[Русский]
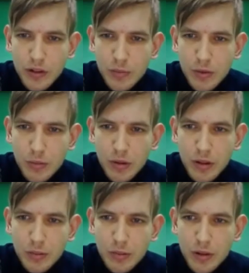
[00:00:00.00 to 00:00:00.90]

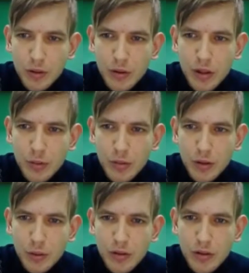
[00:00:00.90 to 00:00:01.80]
побаним, такой
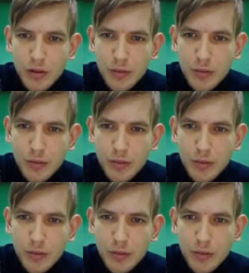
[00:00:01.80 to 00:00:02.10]
тайм-аут сделаем.